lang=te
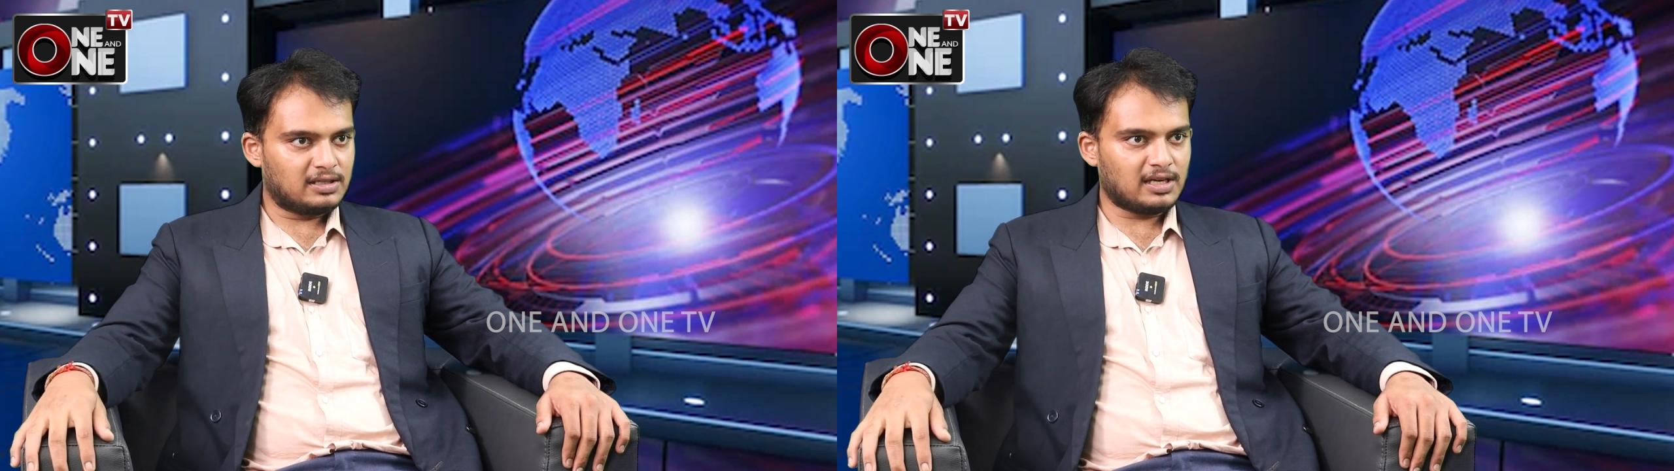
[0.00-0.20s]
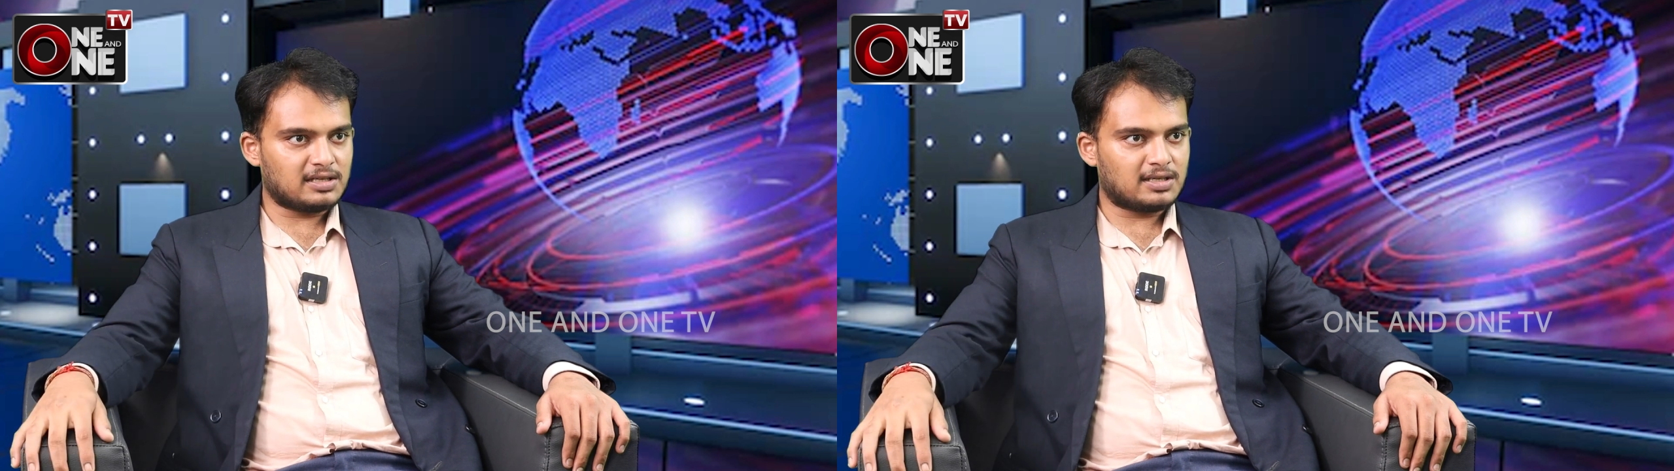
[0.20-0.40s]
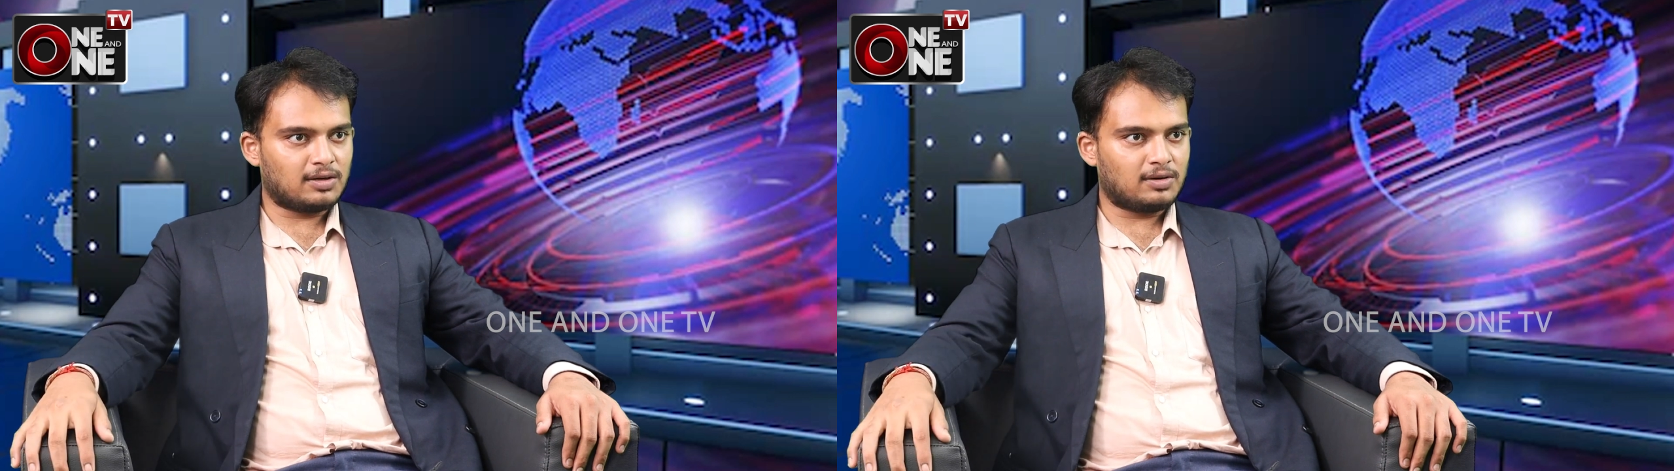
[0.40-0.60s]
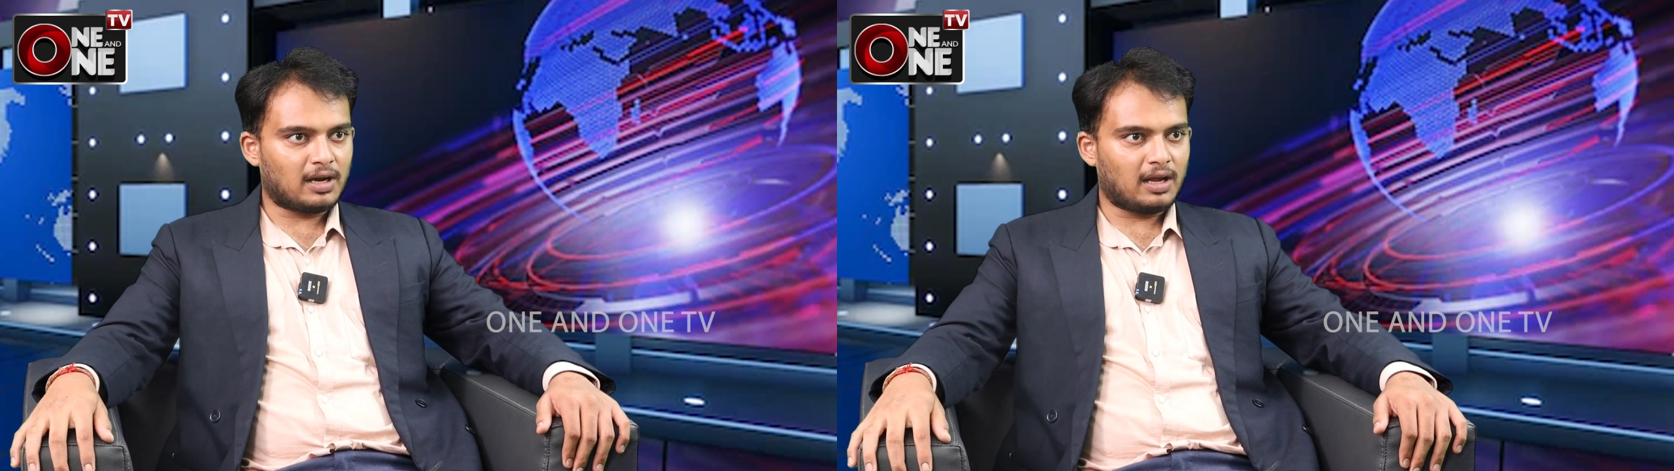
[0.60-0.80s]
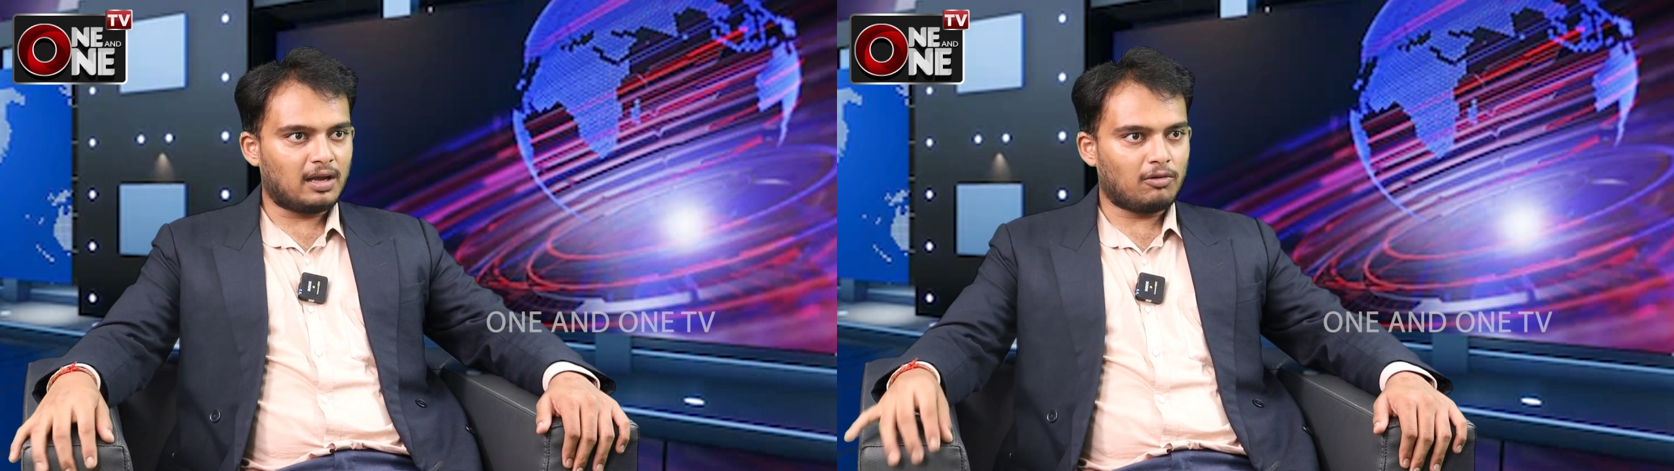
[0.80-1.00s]
చేస్తూ
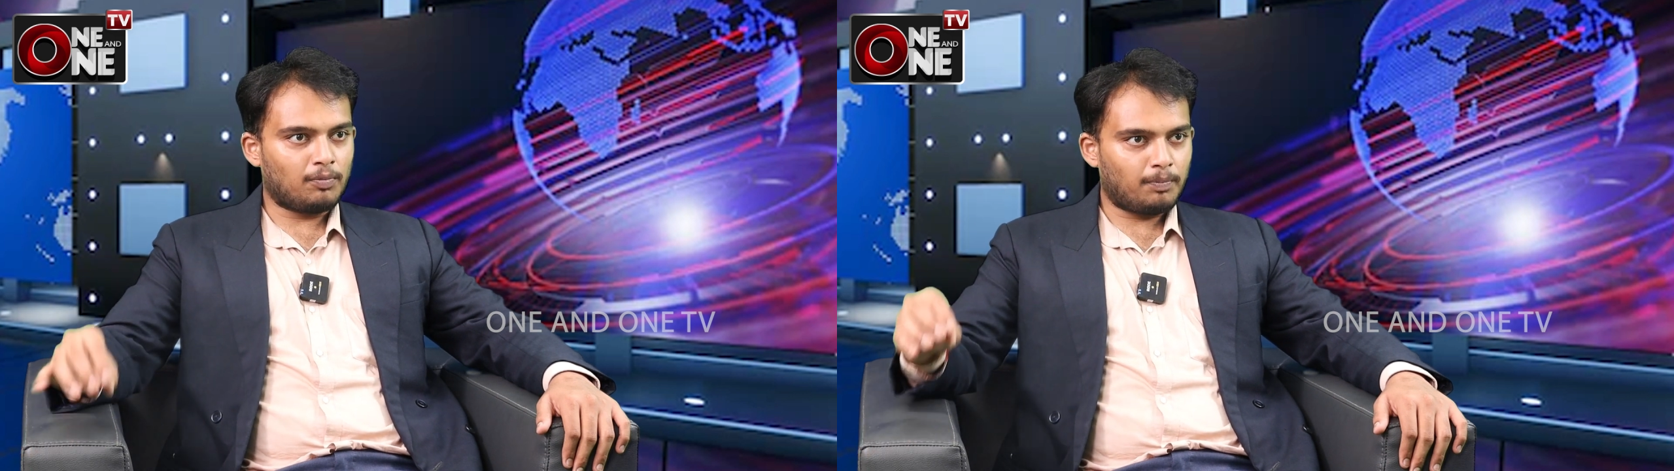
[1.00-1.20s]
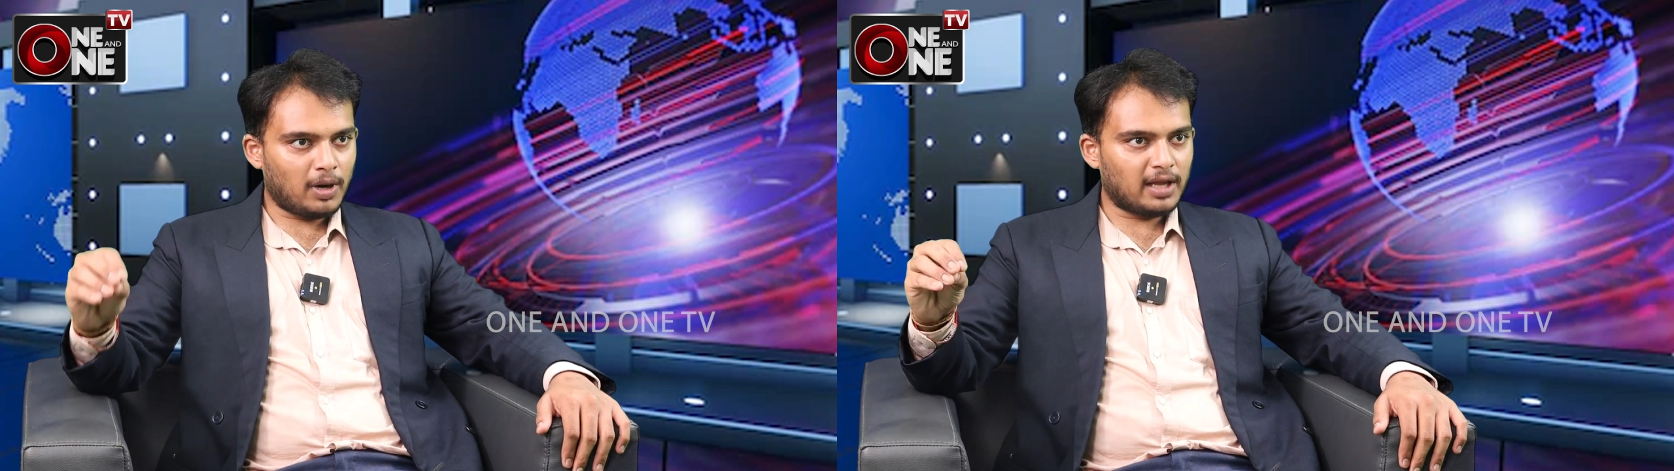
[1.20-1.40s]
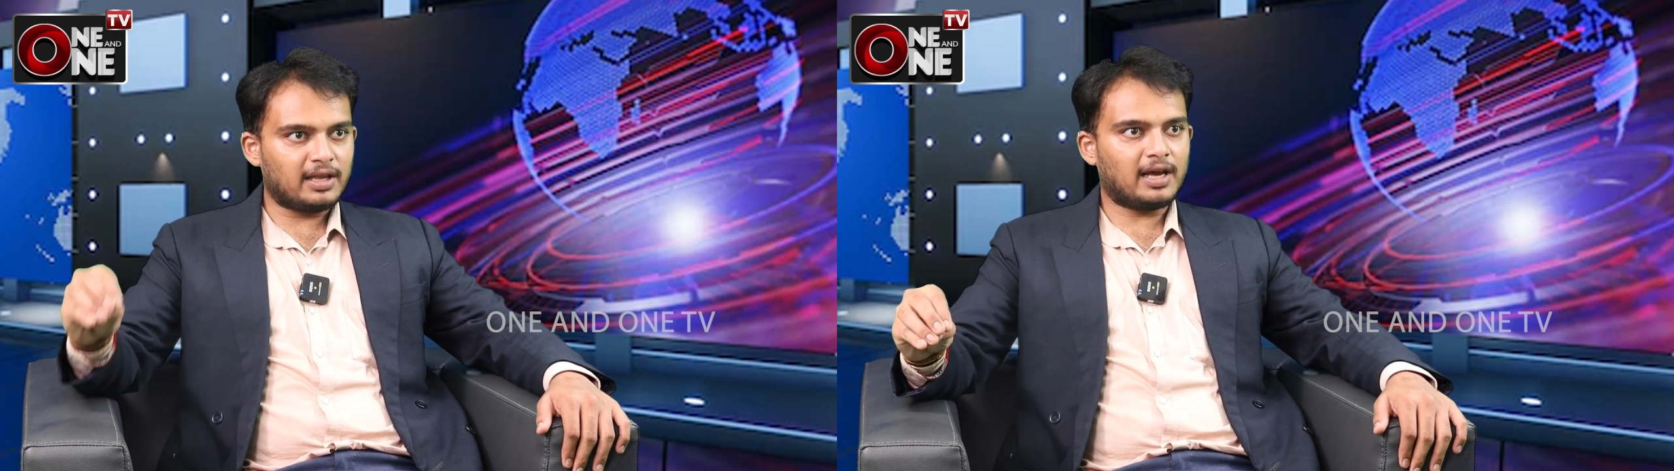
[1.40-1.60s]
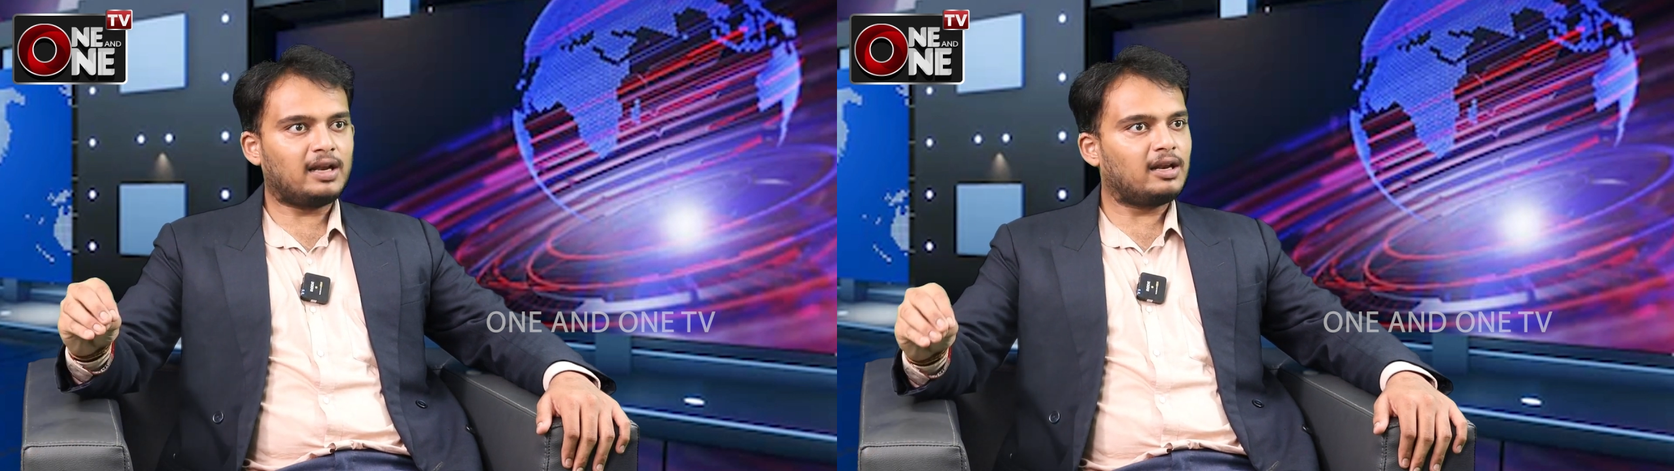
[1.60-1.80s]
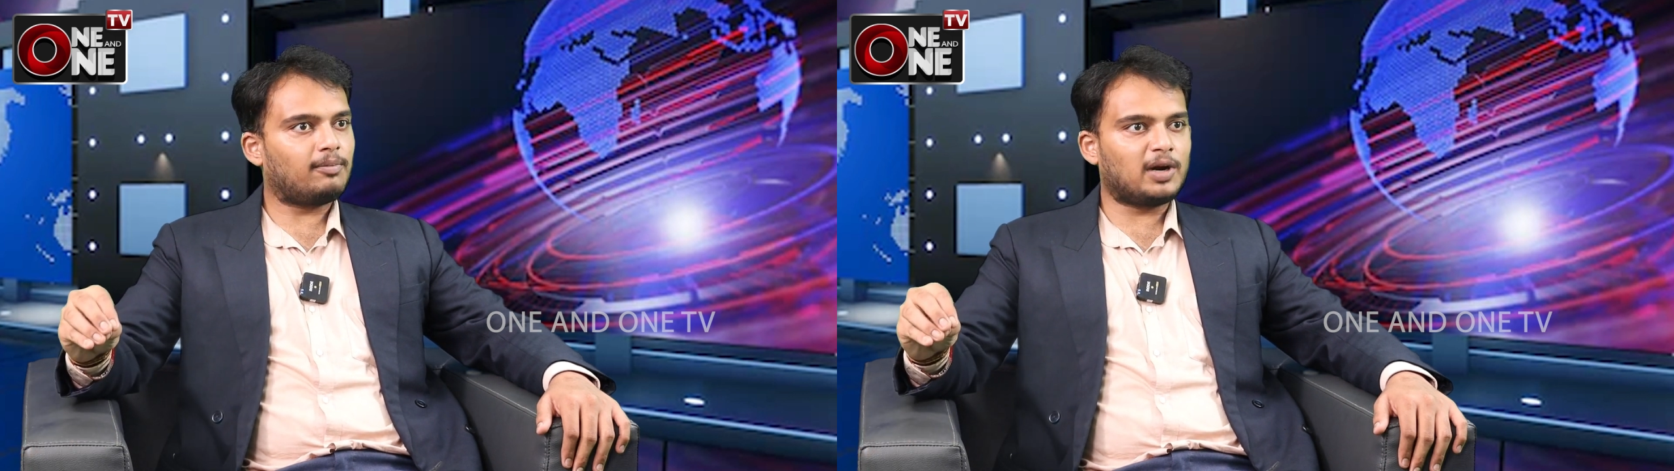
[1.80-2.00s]
ఉంటే ఉపాధ్యాయుల్ని